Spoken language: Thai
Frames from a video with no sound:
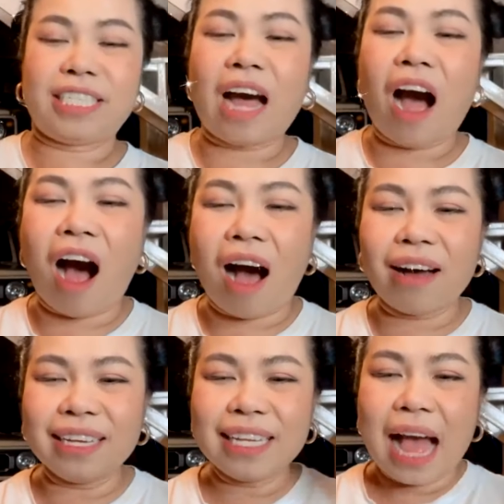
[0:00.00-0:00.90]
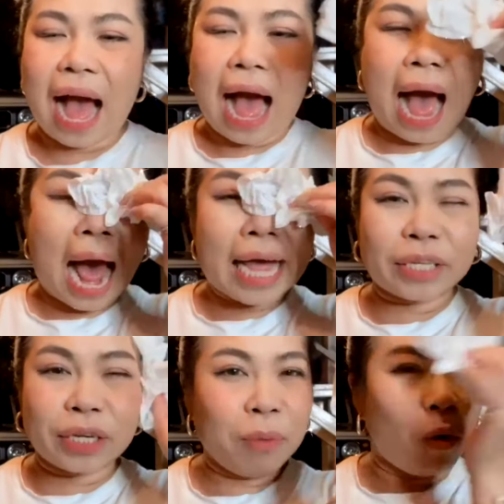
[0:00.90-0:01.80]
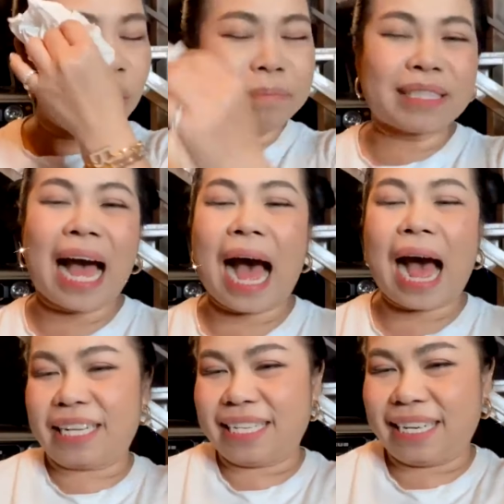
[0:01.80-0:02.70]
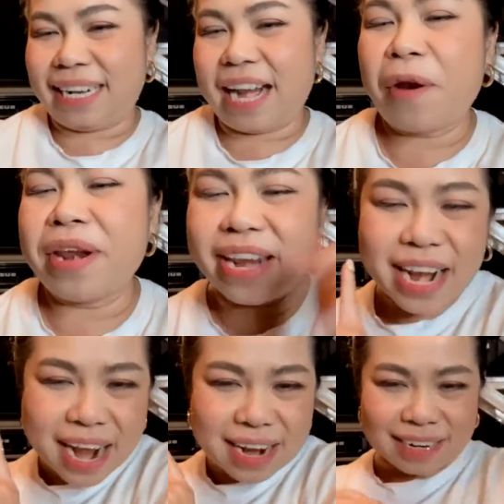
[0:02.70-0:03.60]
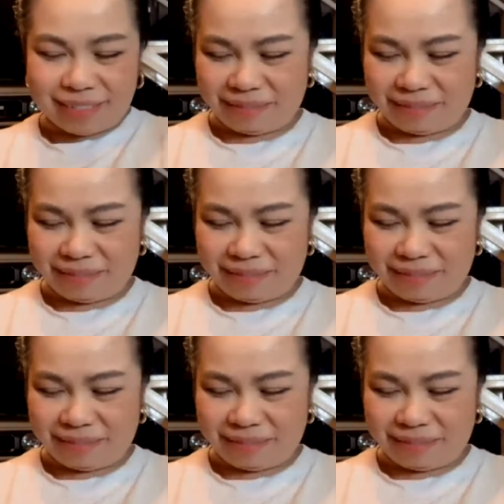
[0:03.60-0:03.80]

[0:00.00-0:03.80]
สองอายจนน้ำหูน้ำตาแล้วหนึ่ง